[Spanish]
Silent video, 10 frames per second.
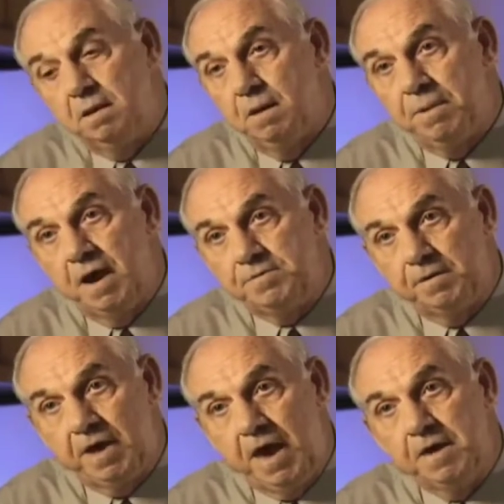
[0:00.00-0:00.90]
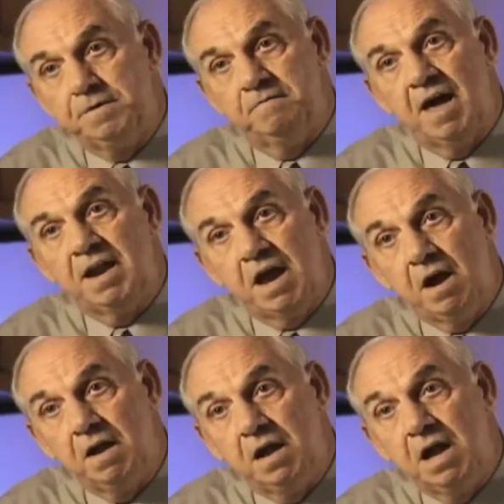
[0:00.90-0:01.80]
de esa área y
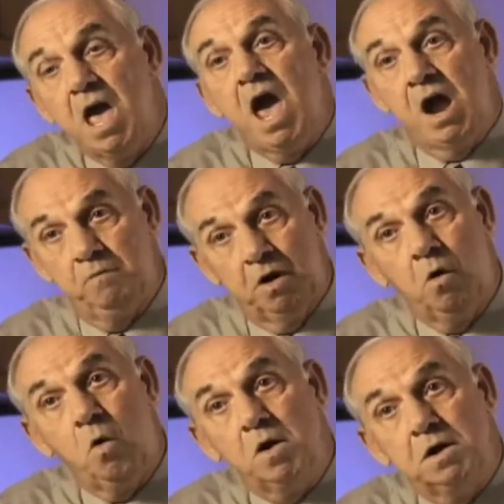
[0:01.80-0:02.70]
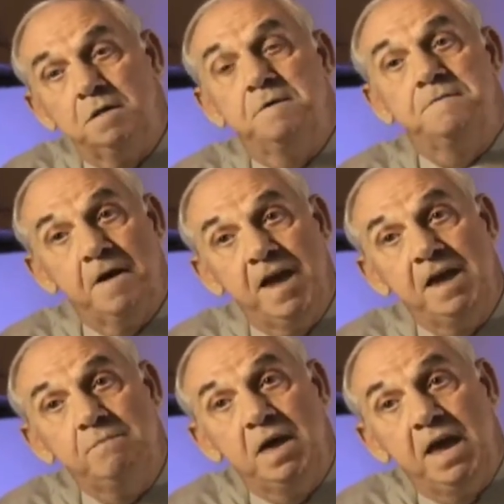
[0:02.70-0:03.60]
observé las mismas
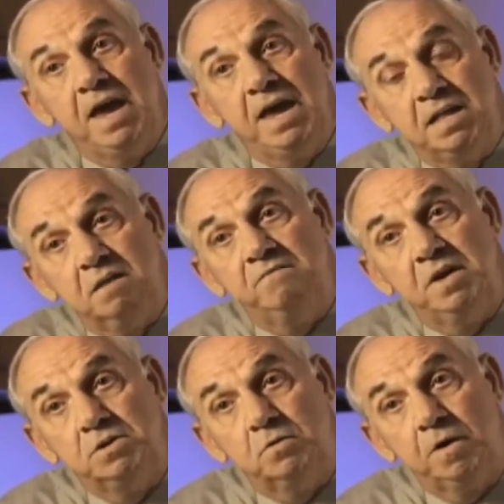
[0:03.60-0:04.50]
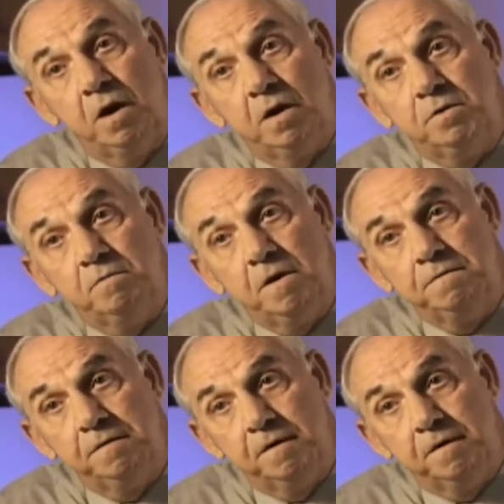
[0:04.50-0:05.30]
características individuales.